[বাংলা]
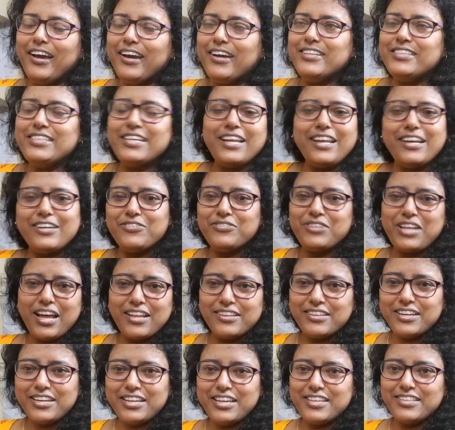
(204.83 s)
কারণ ছেলে একটু
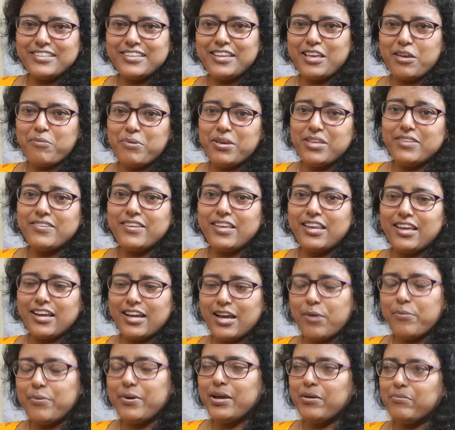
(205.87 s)
তাড়াতাড়ি এসে যাবে ছেলে
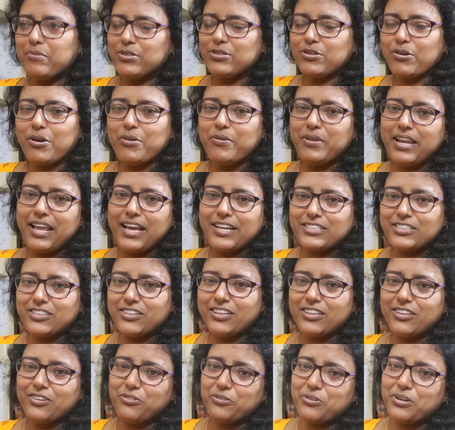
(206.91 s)
খাবে আমরা সবাই মিলে
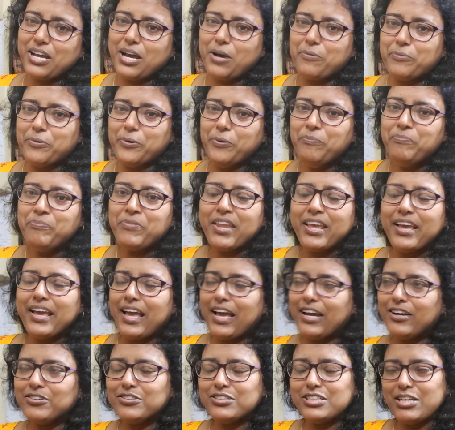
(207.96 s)
একসঙ্গে তখন খাবো
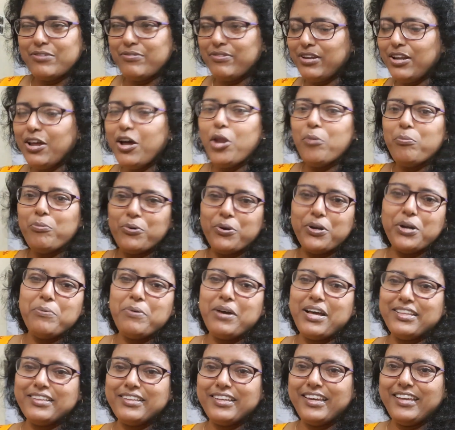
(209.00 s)
এখন টিফিনে অল্প
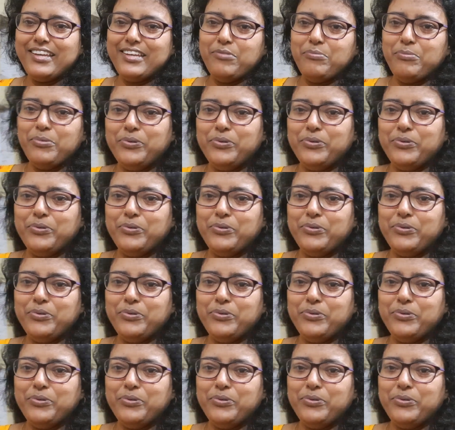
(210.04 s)
করে ভাত খেয়ে